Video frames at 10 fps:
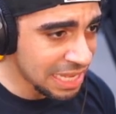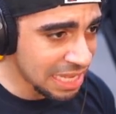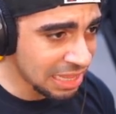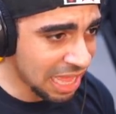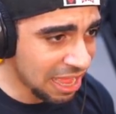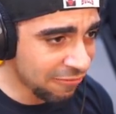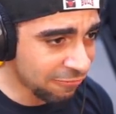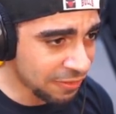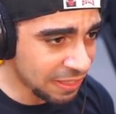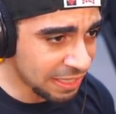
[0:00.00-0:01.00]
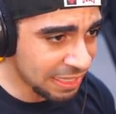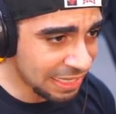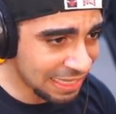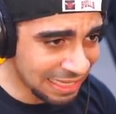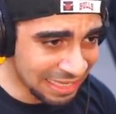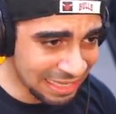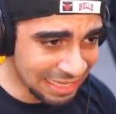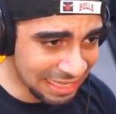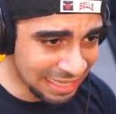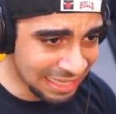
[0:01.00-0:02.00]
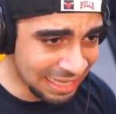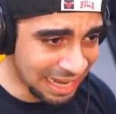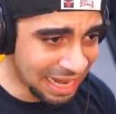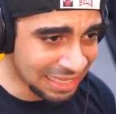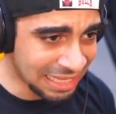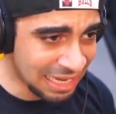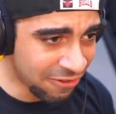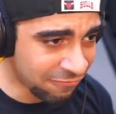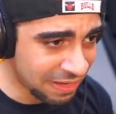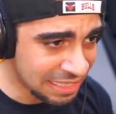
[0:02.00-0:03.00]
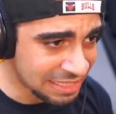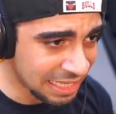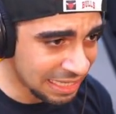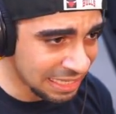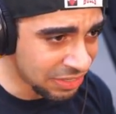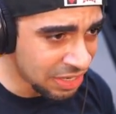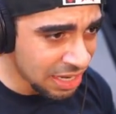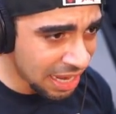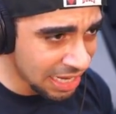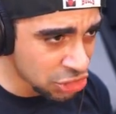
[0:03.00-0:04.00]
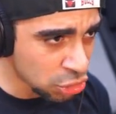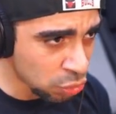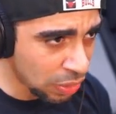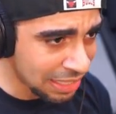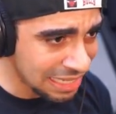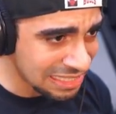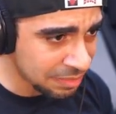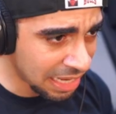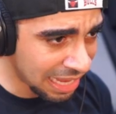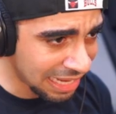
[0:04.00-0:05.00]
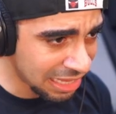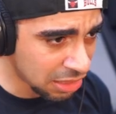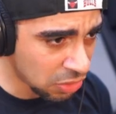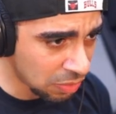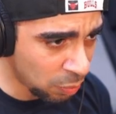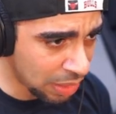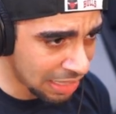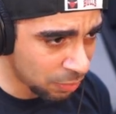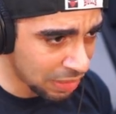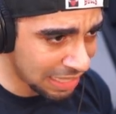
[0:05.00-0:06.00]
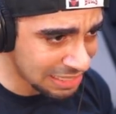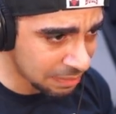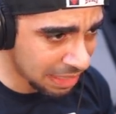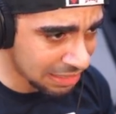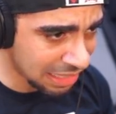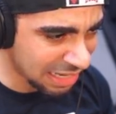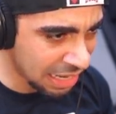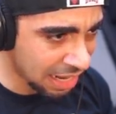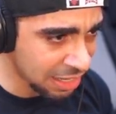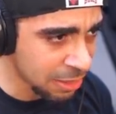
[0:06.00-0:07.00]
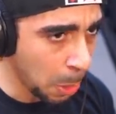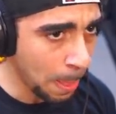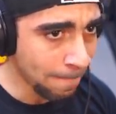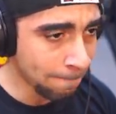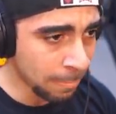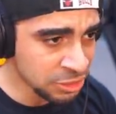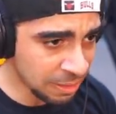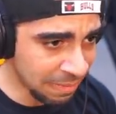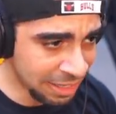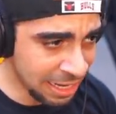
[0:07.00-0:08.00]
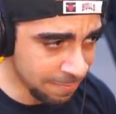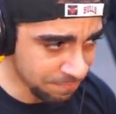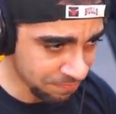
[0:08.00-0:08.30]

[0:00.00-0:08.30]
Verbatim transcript: اضافي الكوفي عطى لفه يا سيد هاي شنو هاي لازم ناخذهم ولا مو لازم ما ادري خلينا ناخذ جمعنا